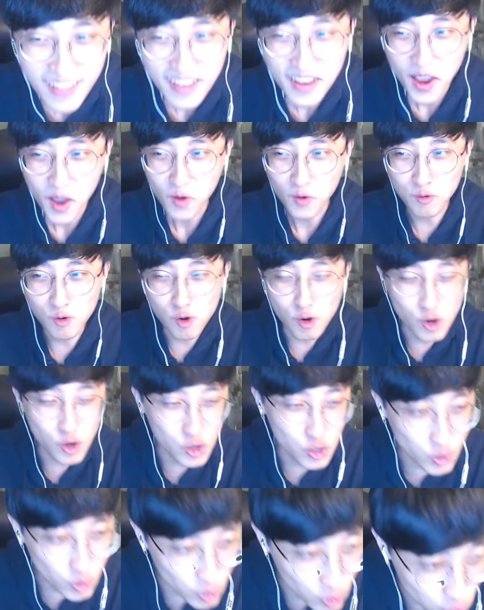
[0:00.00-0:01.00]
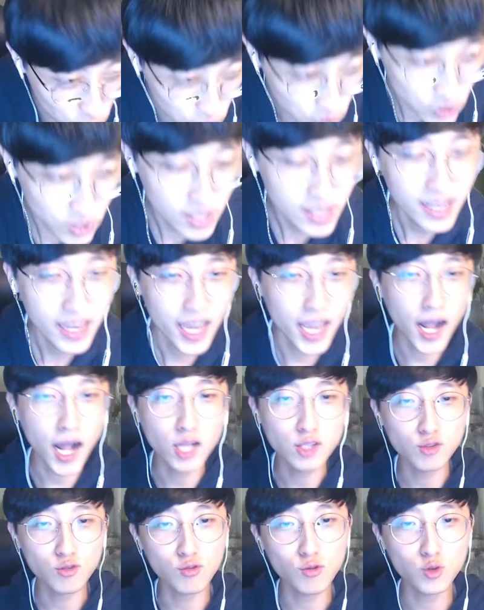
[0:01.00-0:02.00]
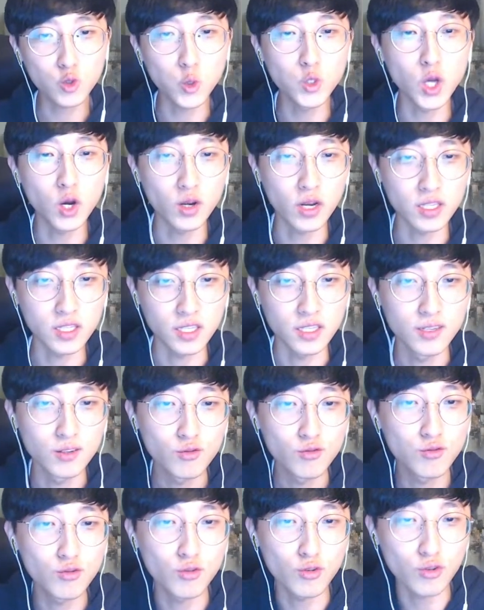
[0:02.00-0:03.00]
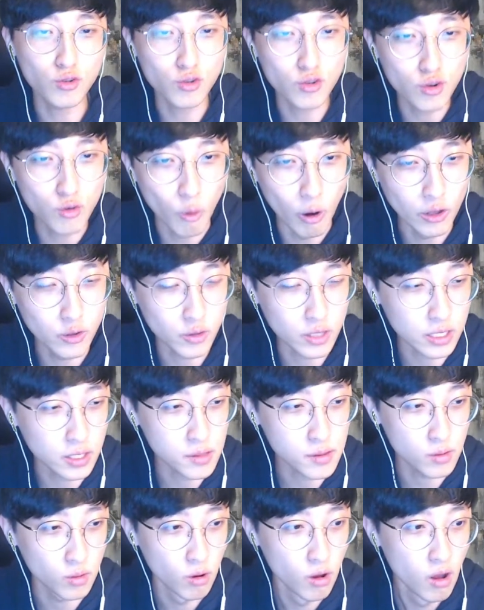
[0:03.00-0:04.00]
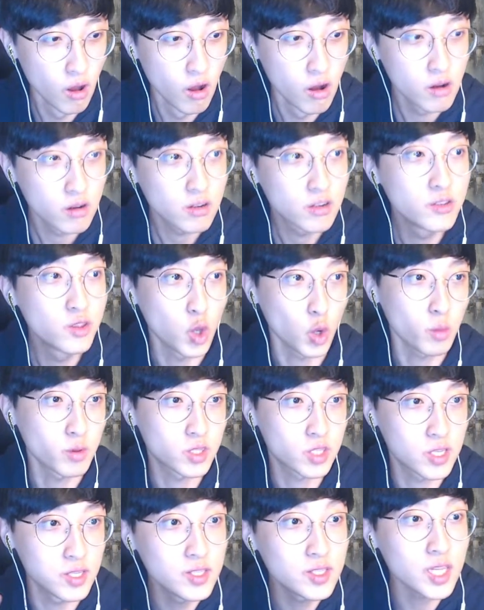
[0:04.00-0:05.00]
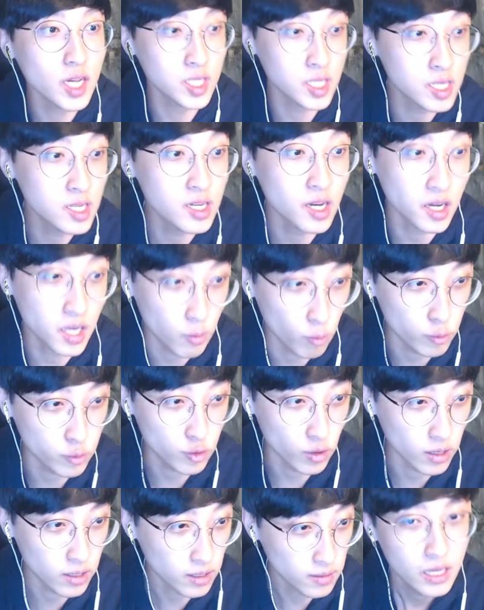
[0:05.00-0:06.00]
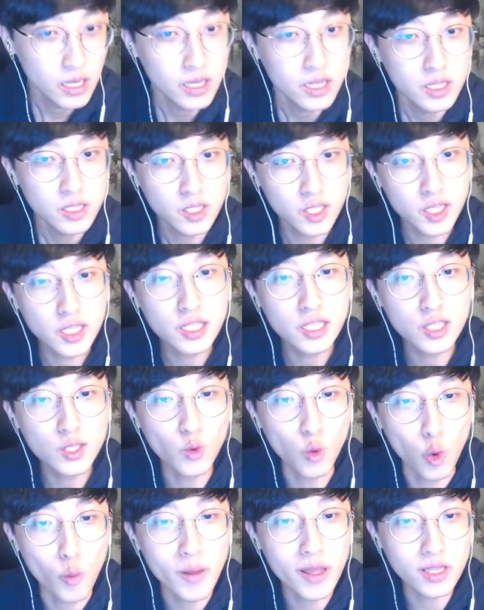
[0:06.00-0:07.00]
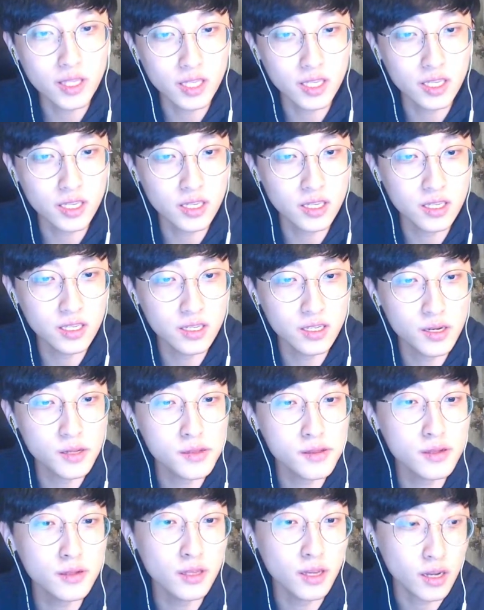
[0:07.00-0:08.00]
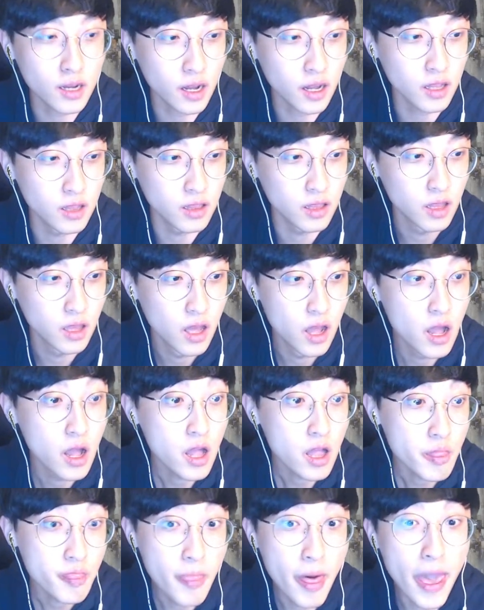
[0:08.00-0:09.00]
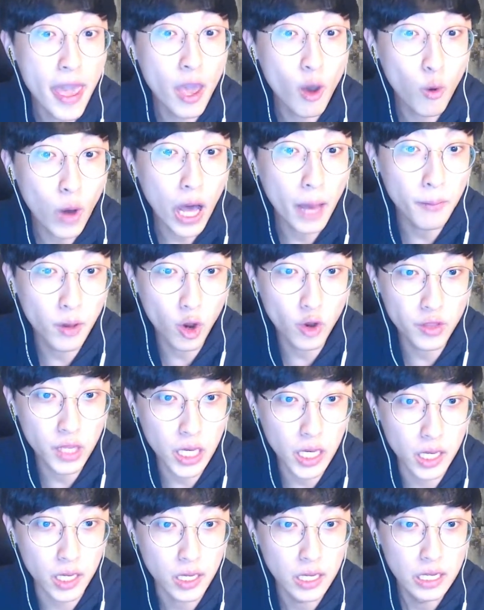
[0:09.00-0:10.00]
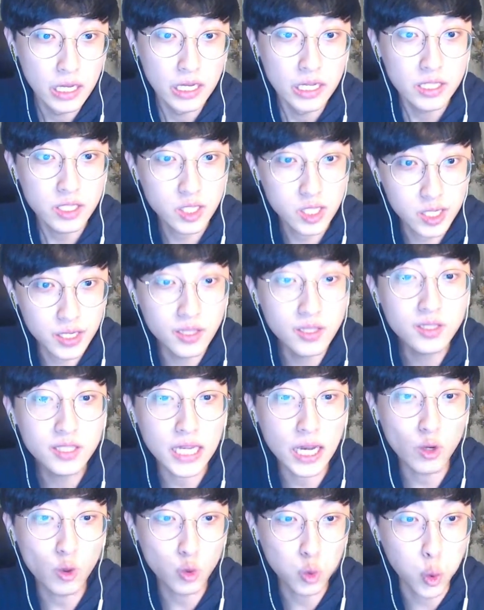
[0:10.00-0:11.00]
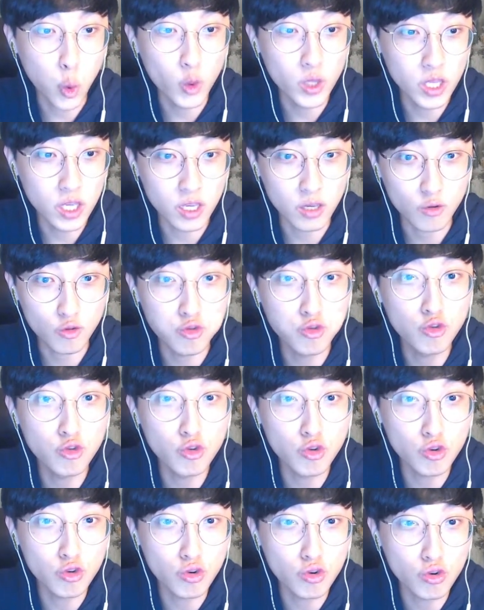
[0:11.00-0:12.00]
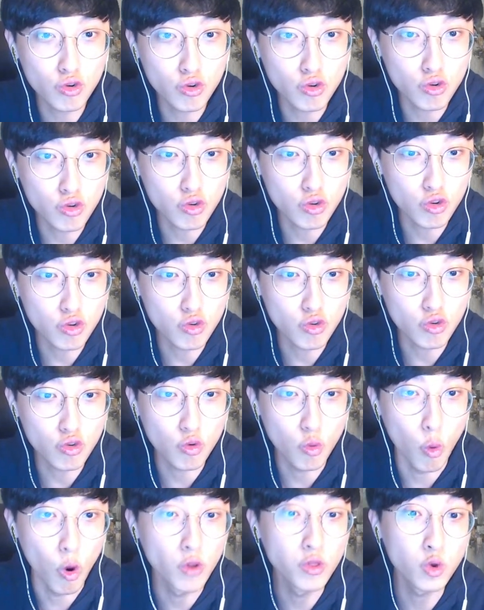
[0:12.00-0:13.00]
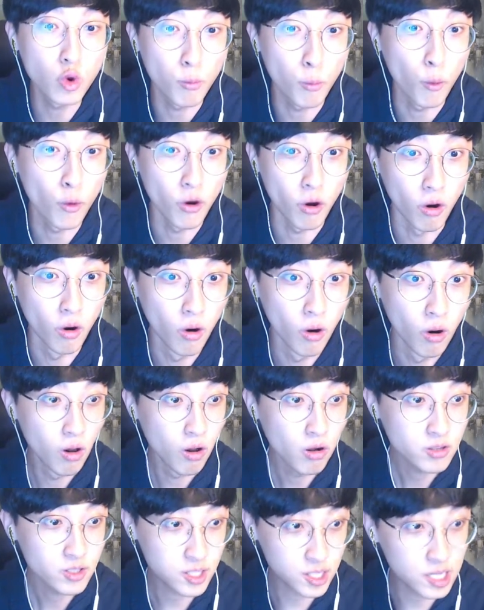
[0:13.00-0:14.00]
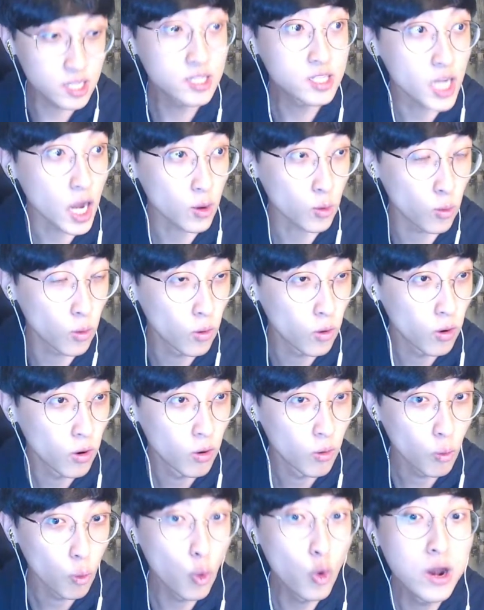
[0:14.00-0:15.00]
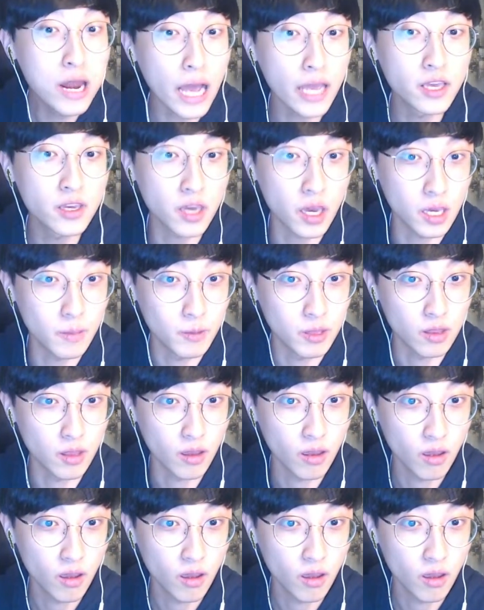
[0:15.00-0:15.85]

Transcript: 구구구구구구구 해가지고 조정을 했지. 구구구구구 원으로 딱 했어. 근데 여러분 진짜 신기하게 뭔 줄 알아? 치트 오메틱을 쓰니까 내 화면에 진짜로 돈이 9999999원으로 9 보여 진짜로 온라인 게임인데